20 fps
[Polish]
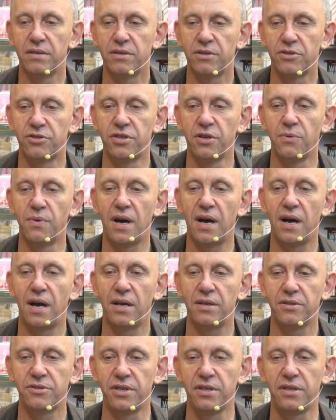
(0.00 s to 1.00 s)

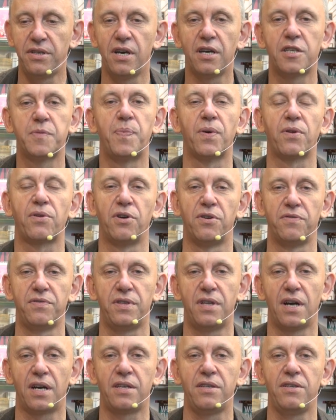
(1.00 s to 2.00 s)
żyła dzięki
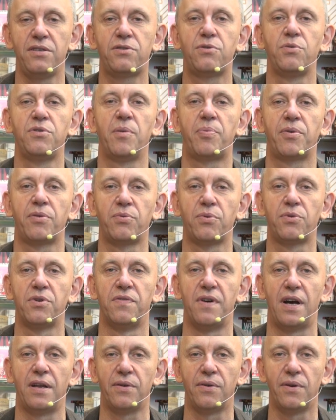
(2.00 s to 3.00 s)
eksportowi tak? i nic tu nie
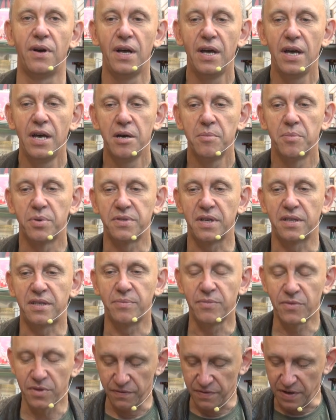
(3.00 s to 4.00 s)
produkowano. Poza
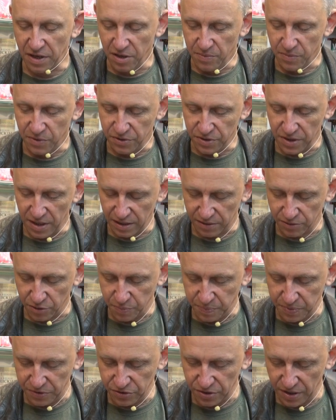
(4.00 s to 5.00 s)
tym no wiadomo, że jak
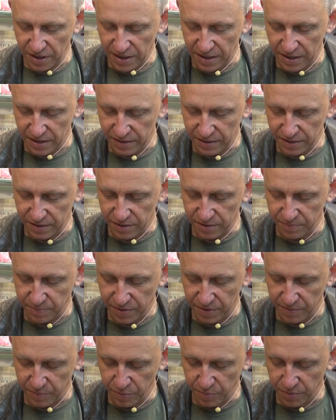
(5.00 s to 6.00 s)
ktoś pisze,
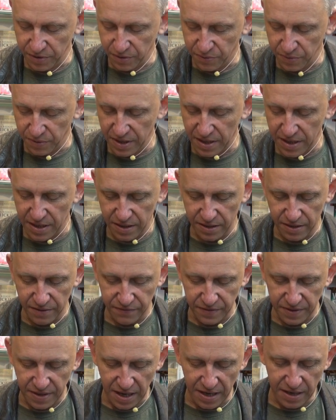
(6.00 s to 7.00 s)
publikuje
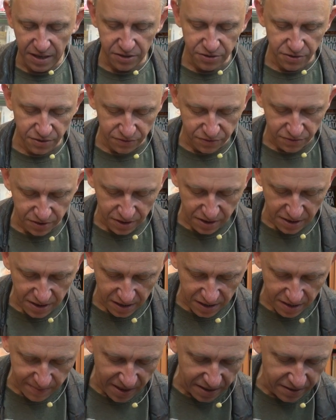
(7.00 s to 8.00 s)
i wydaje książkę, książki
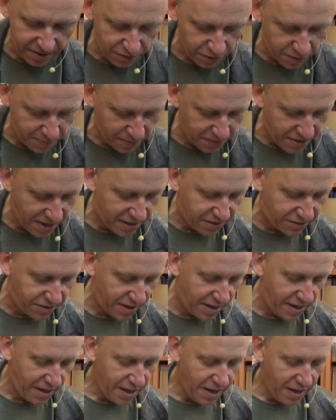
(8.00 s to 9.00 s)
na tematy
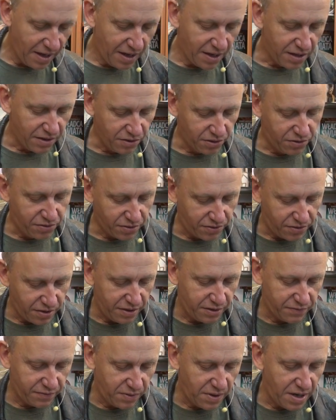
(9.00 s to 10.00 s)
gospodarcze, no to to
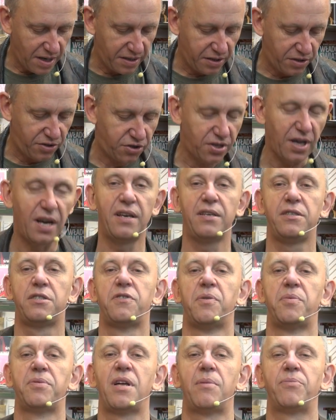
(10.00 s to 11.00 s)
jest w ogóle jakieś
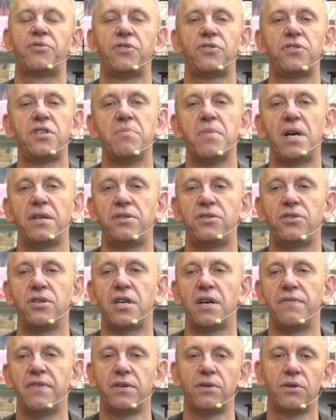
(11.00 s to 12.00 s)
szaleństwo, bo tam przecież nie ma nic
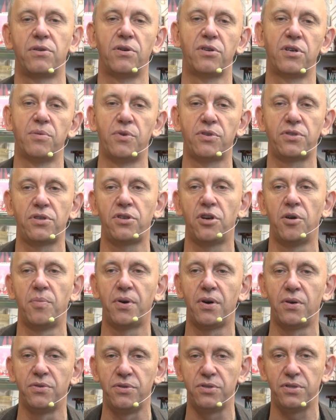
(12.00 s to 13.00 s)
ciekawego, kogo może to
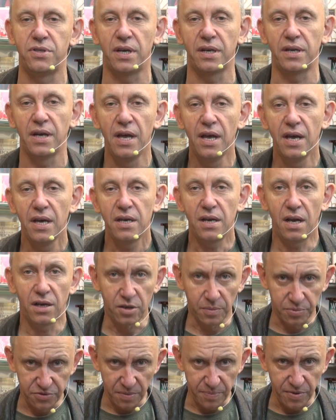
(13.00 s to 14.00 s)
obchodzić, tak? Ja
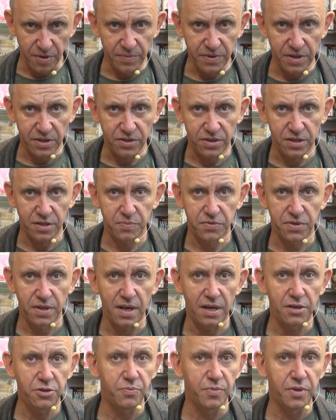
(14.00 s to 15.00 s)
tylko przypomnę, że
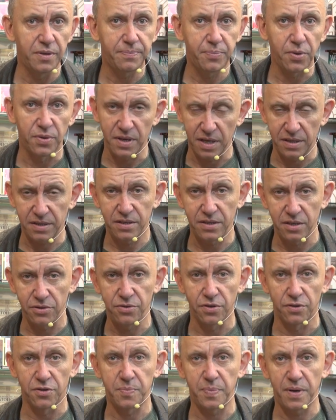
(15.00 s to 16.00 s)
sprzedaliśmy ponad
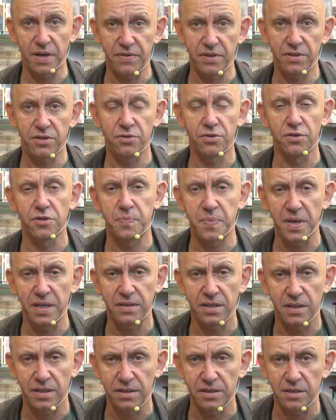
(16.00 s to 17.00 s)
1000, prawie
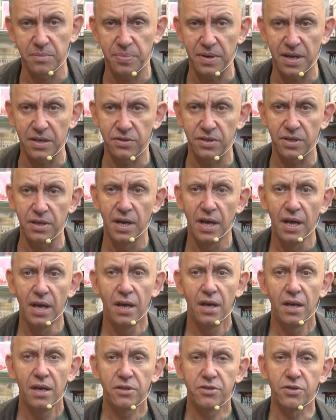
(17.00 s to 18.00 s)
1500 egzemplarzy
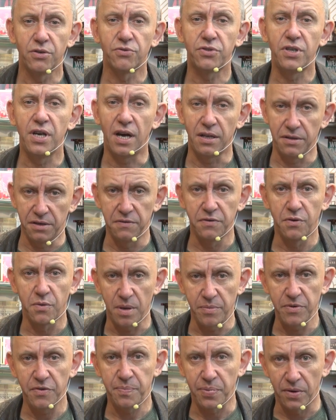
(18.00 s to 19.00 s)
książki Handel
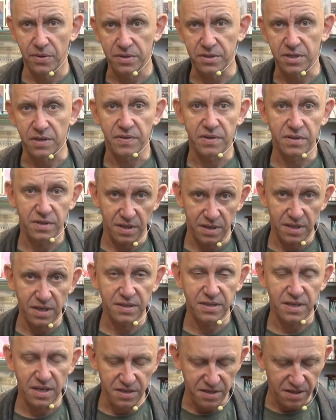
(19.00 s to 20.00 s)
Wołami w Polsce, więc
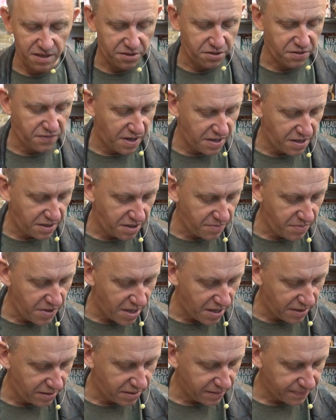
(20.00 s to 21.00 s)
jednak zainteresowanie tym
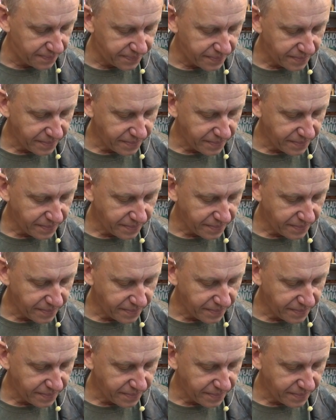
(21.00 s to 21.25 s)
jest.